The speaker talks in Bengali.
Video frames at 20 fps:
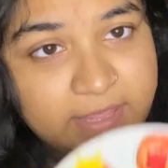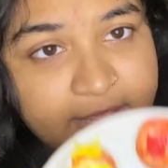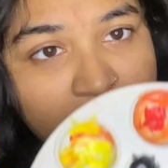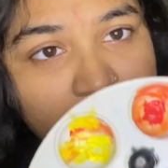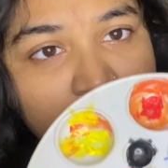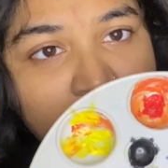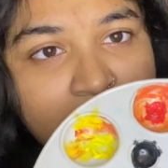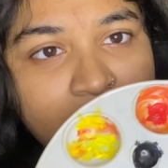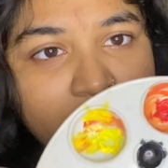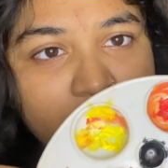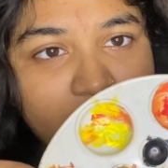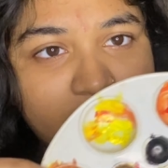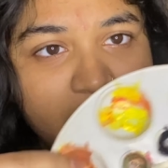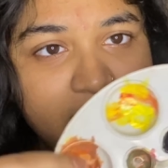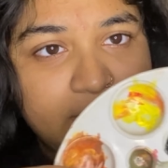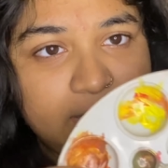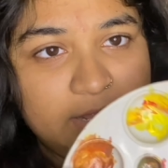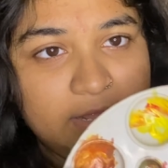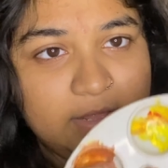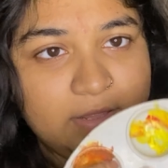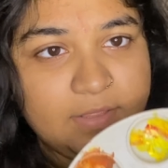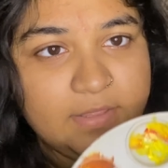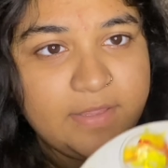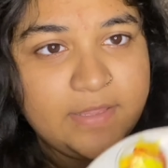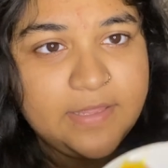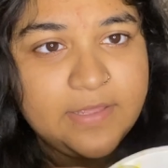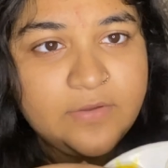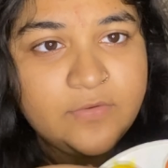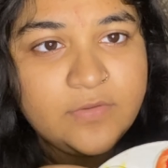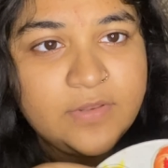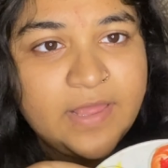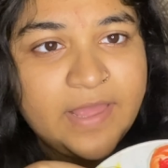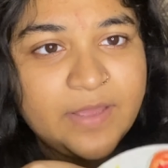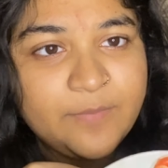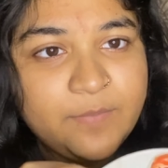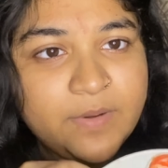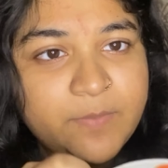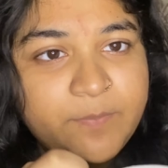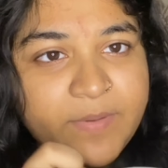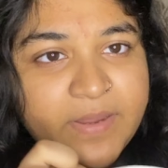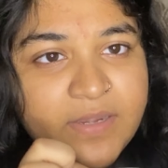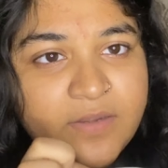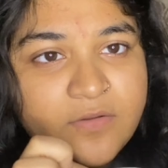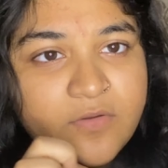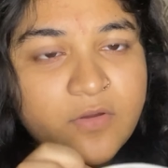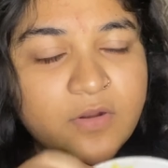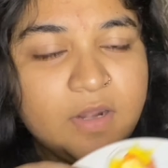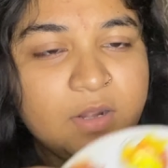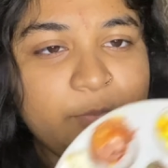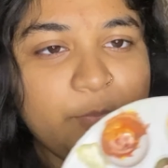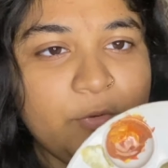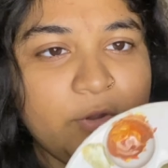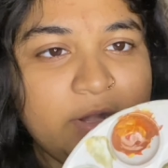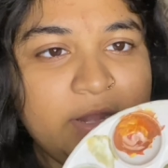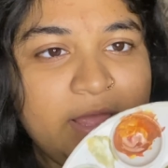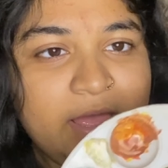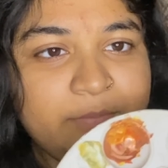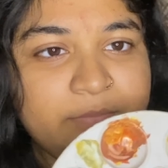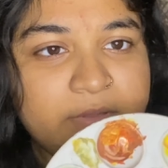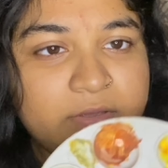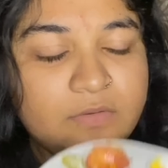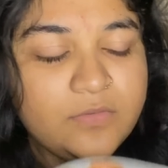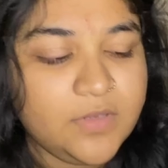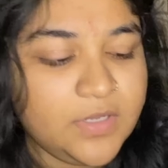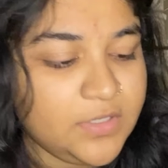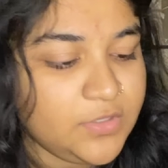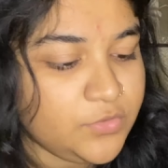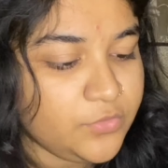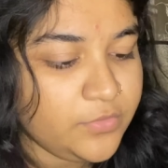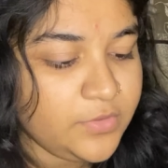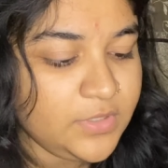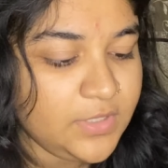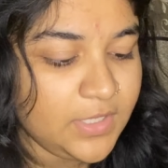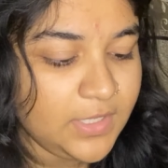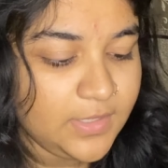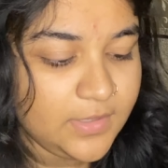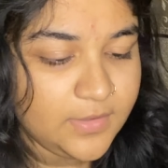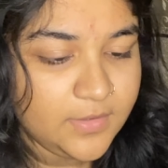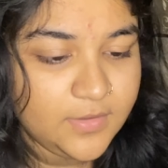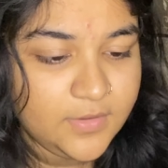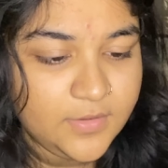এগুলা উঠে না এগুলো একবার পেইন্ট করার পরে আমি এগুলো ধুই নাই